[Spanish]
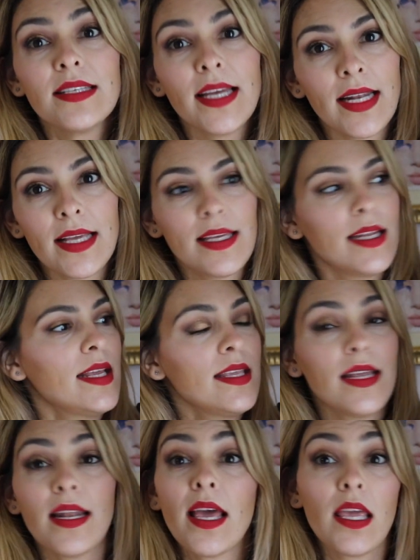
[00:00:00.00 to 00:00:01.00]
llena, llena,
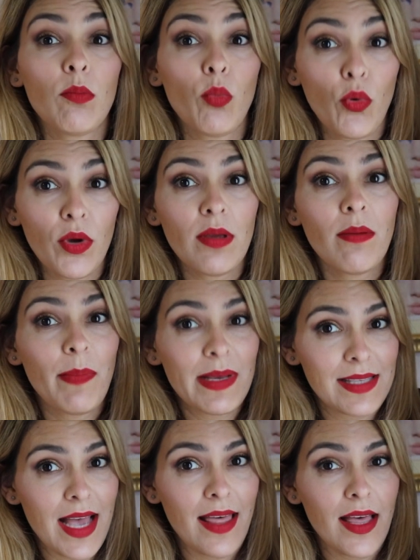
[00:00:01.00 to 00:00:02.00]
llena y muy
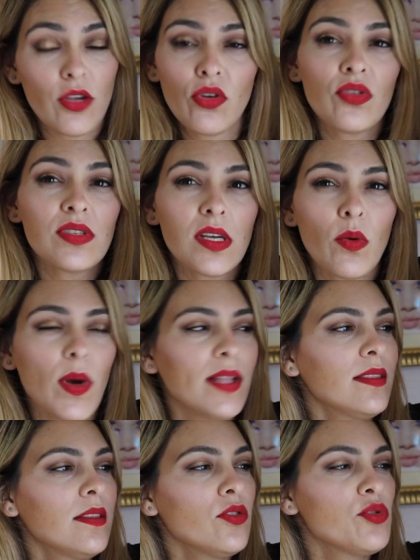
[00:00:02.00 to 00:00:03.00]
pesada. Yo no sé
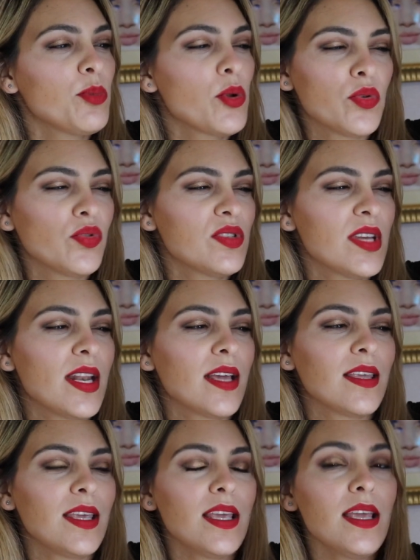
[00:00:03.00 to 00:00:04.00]
cuántos productos sean
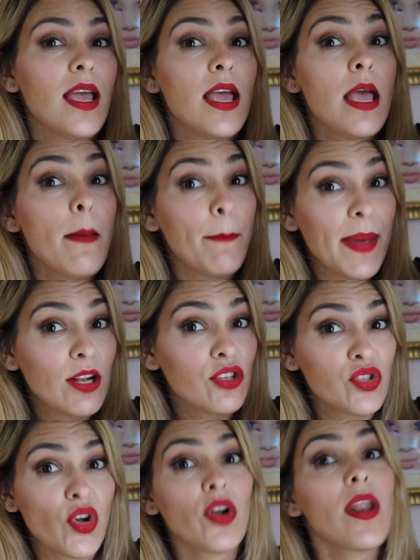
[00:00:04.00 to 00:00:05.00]
aquí, pero
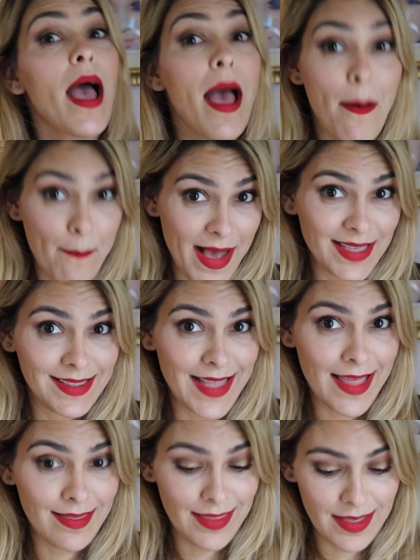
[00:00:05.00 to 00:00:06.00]
son
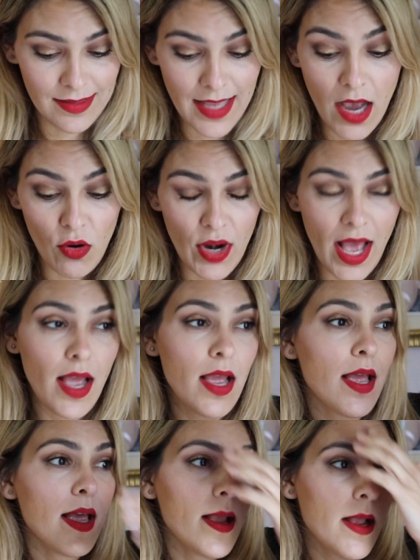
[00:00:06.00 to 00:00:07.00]
bastantes. Ahora,
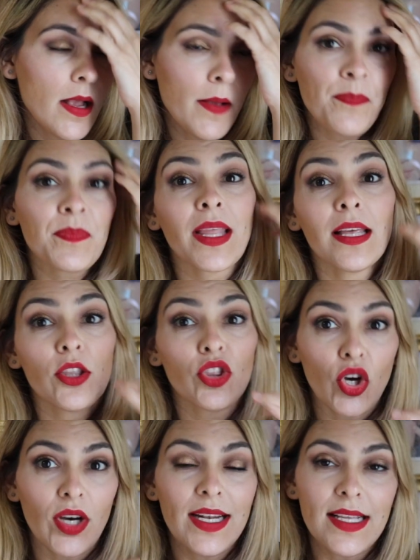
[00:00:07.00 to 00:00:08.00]

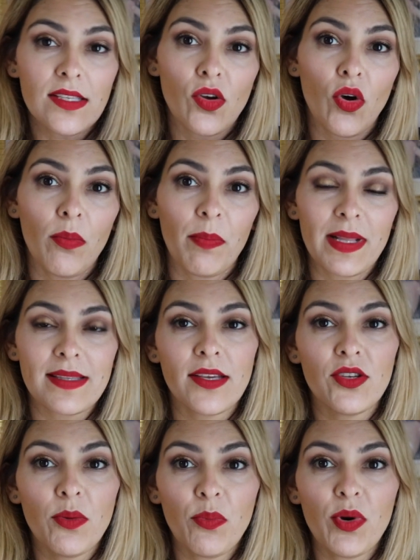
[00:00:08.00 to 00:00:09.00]
todas las compras que
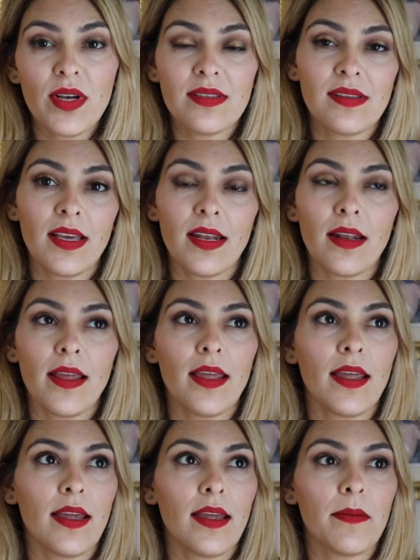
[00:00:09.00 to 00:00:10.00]
yo puedo hacer
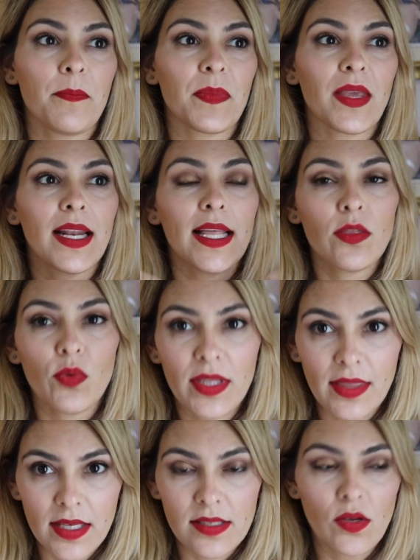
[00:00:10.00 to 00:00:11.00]
eh,
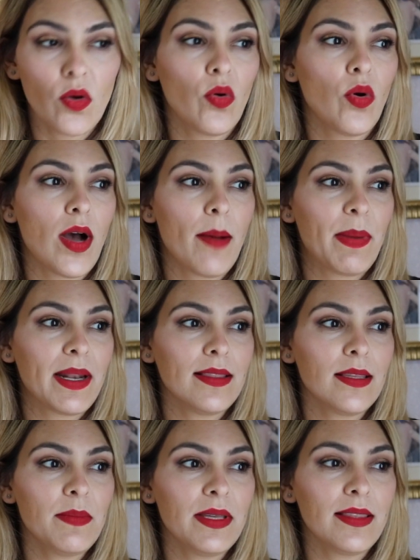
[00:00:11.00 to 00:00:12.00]
gratuitas o
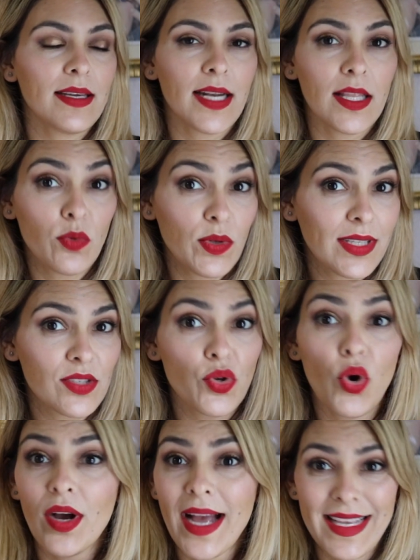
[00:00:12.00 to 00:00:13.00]
aparentemente gratuitas
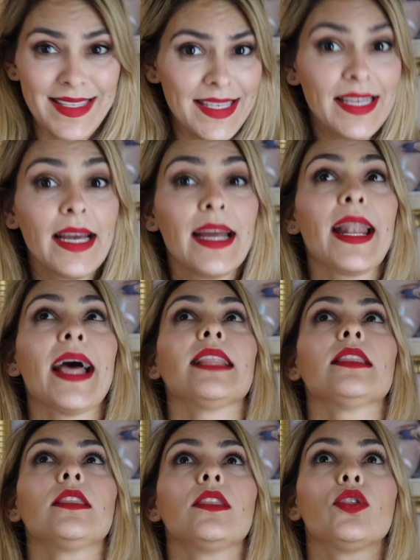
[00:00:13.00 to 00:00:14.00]
o casi
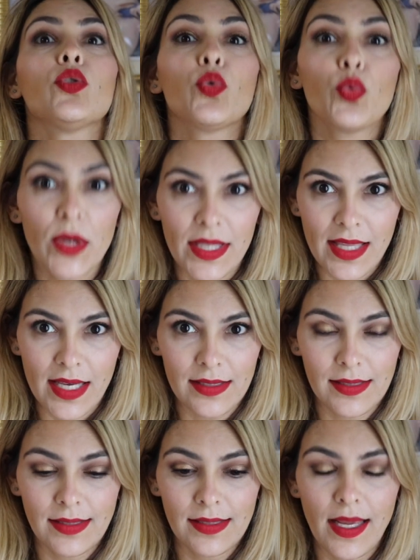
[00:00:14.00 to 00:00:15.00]

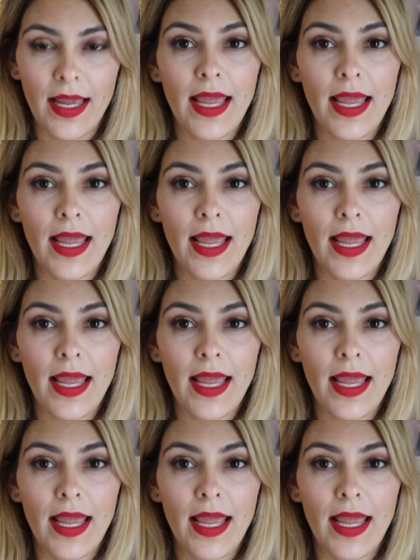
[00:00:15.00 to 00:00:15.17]
gratuitas,